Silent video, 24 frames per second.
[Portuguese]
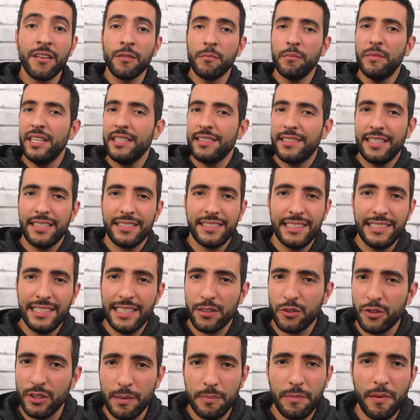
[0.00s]
né, você assina
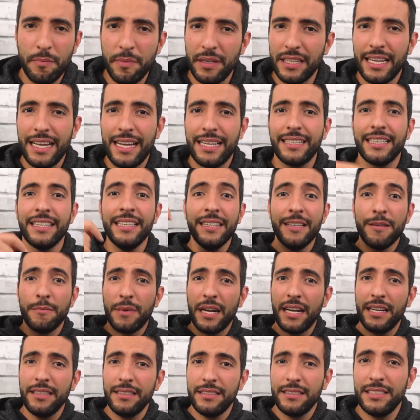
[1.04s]
toda papelada para